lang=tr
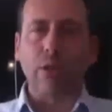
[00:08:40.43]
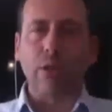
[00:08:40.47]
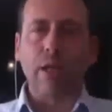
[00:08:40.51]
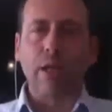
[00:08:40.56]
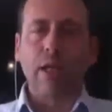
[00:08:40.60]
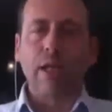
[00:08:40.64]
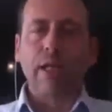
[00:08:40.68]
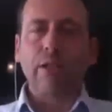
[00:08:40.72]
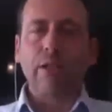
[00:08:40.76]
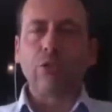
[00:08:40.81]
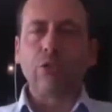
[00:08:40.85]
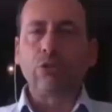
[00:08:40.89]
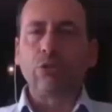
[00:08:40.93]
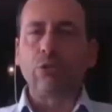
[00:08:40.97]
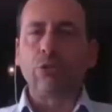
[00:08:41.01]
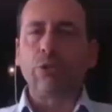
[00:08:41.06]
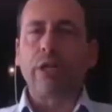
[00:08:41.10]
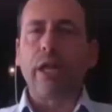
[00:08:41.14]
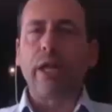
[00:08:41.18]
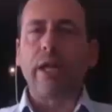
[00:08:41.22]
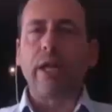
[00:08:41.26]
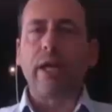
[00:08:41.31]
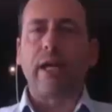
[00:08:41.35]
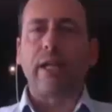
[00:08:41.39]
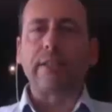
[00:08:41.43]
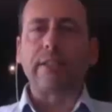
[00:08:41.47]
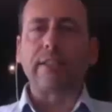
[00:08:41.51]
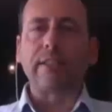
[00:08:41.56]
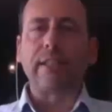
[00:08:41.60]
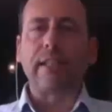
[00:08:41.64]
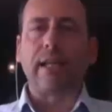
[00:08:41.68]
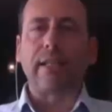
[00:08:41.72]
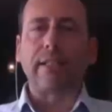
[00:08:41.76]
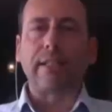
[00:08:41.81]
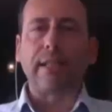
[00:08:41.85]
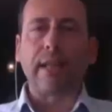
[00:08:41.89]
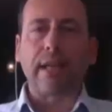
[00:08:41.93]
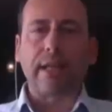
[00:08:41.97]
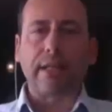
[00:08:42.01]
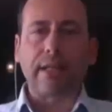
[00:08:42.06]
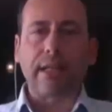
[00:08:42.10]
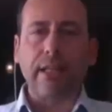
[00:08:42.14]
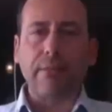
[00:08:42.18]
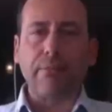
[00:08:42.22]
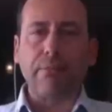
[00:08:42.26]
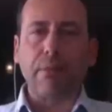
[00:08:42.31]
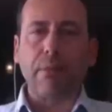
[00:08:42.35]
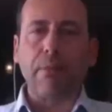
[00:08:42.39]
O da şuydu. Suriye'yi asla
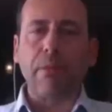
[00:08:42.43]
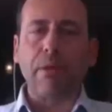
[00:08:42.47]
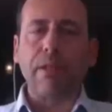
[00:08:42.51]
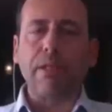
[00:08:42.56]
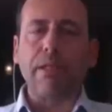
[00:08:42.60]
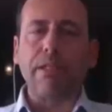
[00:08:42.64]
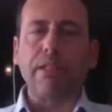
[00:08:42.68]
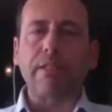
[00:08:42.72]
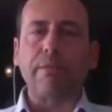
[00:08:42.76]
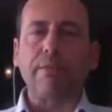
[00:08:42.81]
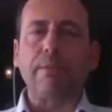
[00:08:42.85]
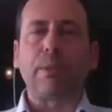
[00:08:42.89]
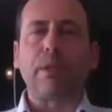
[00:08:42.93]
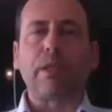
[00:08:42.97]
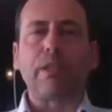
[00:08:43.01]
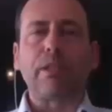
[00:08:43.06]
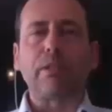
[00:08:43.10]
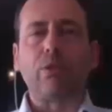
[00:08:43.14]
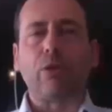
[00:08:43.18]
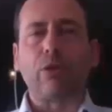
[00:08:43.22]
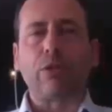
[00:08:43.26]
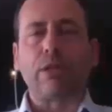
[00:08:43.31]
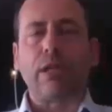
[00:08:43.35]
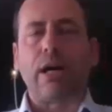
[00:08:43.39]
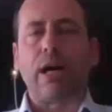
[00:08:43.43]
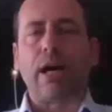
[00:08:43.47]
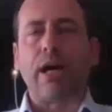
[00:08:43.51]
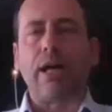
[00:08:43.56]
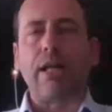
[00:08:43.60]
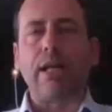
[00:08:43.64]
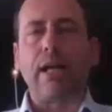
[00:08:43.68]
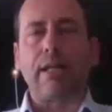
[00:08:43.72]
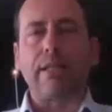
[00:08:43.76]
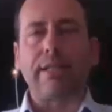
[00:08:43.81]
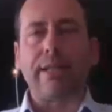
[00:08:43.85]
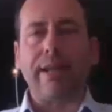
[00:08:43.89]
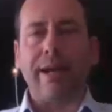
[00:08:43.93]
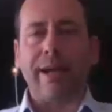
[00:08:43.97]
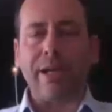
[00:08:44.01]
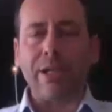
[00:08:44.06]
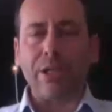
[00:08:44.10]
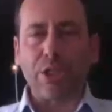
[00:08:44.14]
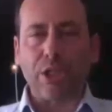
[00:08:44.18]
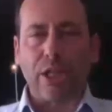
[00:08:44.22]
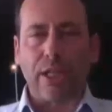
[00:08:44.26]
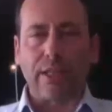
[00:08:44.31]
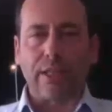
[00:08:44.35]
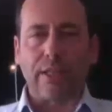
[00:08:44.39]
terk etmemeliyiz. Bakın orada hala DAEŞ
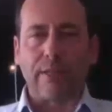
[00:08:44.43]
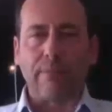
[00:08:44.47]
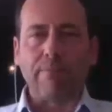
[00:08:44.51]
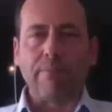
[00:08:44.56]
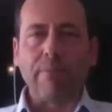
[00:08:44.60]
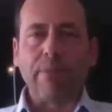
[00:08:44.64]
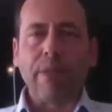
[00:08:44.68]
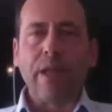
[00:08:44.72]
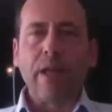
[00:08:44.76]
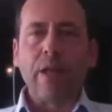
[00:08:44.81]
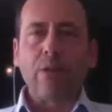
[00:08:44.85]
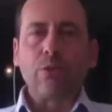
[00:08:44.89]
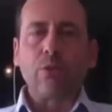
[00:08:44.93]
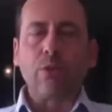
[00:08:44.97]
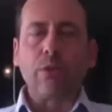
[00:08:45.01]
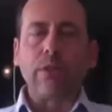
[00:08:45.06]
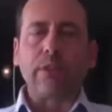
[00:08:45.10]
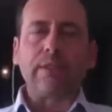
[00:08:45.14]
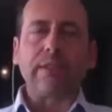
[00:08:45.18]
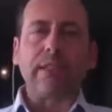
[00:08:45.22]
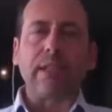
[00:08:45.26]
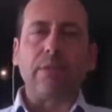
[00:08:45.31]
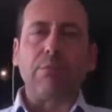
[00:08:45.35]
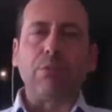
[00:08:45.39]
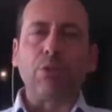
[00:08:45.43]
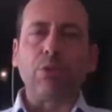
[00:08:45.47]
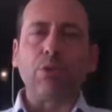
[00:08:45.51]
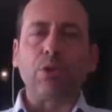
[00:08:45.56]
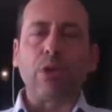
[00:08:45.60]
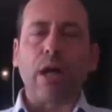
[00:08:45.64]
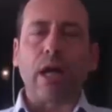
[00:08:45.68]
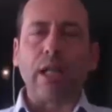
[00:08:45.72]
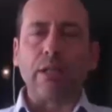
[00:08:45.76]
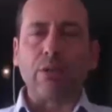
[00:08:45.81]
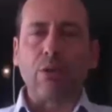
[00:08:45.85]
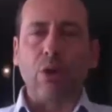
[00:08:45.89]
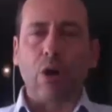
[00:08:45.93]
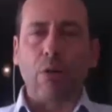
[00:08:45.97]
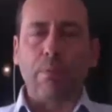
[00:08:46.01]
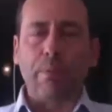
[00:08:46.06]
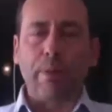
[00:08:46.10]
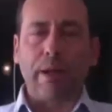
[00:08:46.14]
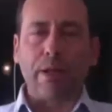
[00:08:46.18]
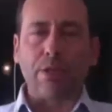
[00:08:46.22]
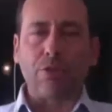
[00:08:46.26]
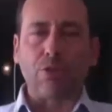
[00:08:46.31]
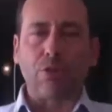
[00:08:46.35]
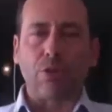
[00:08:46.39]
canlı. Dolayısıyla bu tür algı
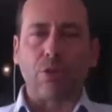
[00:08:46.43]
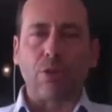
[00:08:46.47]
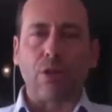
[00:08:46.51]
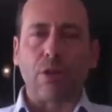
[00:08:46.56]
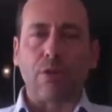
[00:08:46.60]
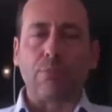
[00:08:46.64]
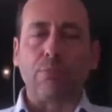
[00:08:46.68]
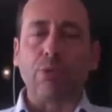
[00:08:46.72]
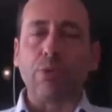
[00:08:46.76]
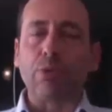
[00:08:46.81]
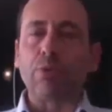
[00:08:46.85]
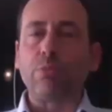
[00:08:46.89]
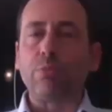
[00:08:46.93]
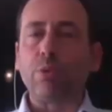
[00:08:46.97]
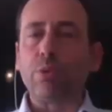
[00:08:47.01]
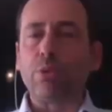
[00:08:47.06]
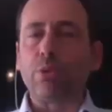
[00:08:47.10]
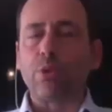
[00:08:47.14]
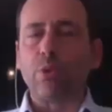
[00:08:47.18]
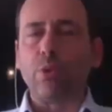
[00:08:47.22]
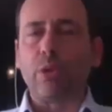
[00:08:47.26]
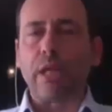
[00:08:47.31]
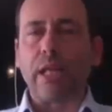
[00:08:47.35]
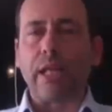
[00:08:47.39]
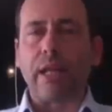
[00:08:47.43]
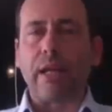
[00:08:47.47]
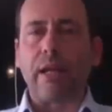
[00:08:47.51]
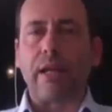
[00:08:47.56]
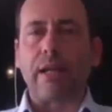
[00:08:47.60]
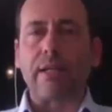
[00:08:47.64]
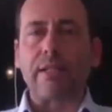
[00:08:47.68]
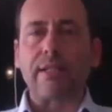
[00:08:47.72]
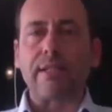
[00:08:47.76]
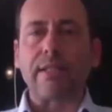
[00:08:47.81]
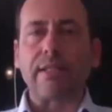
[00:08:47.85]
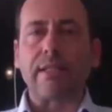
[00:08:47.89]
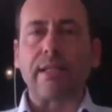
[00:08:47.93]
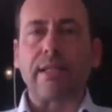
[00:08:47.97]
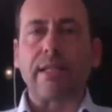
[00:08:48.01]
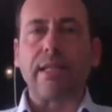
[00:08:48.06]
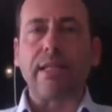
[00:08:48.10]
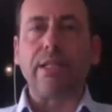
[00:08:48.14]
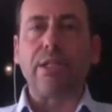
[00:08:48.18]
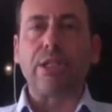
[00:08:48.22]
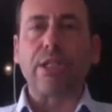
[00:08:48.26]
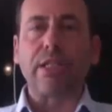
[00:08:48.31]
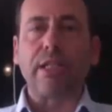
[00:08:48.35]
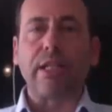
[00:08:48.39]
operasyonları, bu, bu tür ülkeler arasındaki
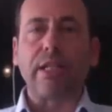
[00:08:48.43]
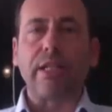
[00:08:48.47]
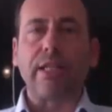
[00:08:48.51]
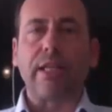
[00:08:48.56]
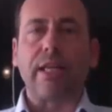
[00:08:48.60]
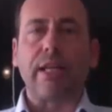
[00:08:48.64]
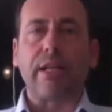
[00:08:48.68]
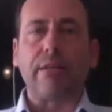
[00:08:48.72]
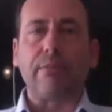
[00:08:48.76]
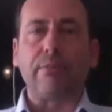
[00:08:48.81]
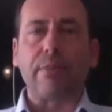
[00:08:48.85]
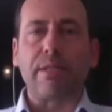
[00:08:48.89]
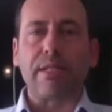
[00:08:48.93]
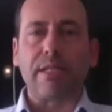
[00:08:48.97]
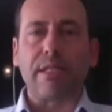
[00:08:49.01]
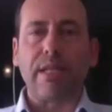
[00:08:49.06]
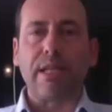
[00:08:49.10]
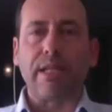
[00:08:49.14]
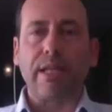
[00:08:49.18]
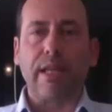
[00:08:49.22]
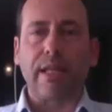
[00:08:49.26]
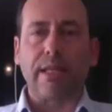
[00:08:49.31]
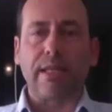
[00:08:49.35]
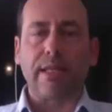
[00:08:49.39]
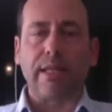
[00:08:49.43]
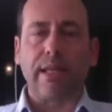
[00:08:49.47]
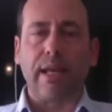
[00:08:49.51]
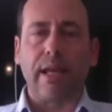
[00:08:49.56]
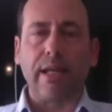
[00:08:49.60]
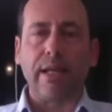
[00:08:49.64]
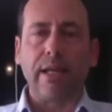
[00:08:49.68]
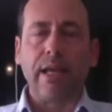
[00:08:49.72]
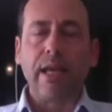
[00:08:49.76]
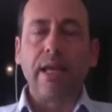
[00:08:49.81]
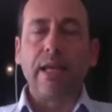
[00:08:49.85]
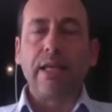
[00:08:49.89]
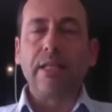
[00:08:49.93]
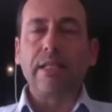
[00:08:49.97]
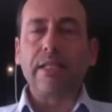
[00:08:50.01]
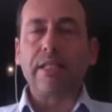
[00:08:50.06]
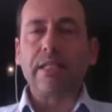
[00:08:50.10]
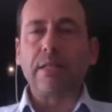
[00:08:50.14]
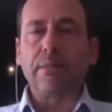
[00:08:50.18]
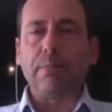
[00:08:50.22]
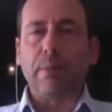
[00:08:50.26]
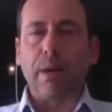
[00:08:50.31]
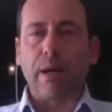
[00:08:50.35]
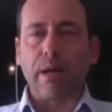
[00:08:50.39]
ilişkilerin gerilmesini niyetleyen
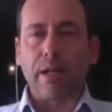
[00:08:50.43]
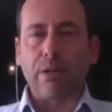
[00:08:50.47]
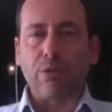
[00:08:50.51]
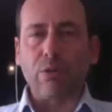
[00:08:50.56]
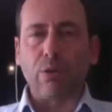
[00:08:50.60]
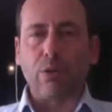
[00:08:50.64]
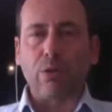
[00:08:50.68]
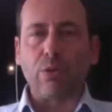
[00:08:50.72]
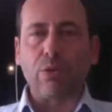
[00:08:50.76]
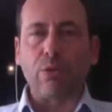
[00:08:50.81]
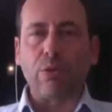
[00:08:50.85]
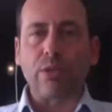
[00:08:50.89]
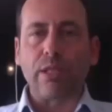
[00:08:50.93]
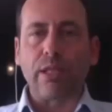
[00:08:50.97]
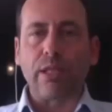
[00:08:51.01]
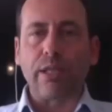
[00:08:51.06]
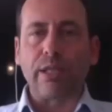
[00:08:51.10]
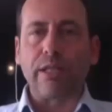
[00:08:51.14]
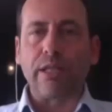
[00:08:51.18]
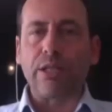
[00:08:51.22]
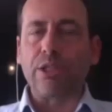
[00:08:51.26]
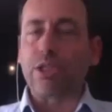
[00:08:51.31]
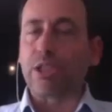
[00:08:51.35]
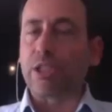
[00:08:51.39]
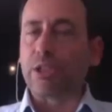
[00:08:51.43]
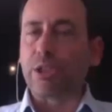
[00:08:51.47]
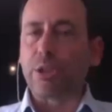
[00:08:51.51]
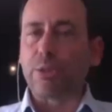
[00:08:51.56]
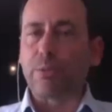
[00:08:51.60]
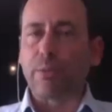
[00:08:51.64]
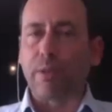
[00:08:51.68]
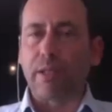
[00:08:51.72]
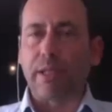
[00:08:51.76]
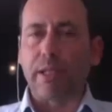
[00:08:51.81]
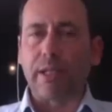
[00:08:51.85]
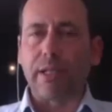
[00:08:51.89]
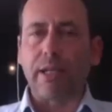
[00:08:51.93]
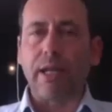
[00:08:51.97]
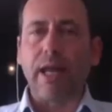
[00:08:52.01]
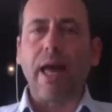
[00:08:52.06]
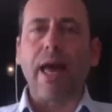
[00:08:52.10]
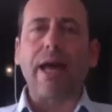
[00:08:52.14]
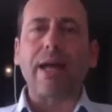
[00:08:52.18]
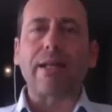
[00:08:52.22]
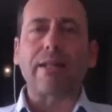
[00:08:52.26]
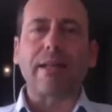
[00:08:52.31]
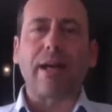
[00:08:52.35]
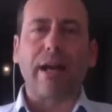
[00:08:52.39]
istihbarat örgütlerinin çalışmaları
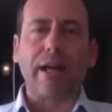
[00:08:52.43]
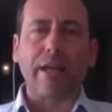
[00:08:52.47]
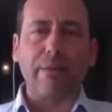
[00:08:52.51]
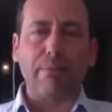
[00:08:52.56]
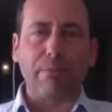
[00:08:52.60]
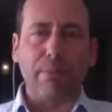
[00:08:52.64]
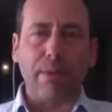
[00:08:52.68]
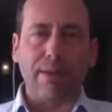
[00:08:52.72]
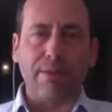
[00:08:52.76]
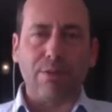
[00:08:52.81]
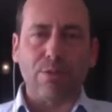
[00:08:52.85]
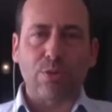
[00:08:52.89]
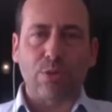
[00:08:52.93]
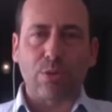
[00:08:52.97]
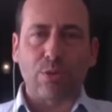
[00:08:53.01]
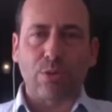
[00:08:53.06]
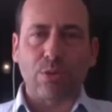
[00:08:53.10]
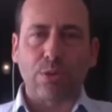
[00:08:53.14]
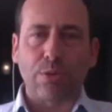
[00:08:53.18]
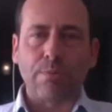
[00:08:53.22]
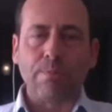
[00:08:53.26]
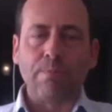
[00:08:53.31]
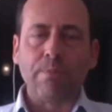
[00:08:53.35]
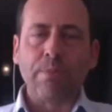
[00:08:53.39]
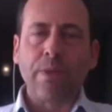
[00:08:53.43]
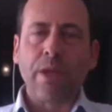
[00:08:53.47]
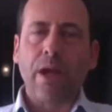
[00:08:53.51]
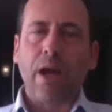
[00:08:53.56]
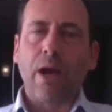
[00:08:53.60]
her daim mevcuttur.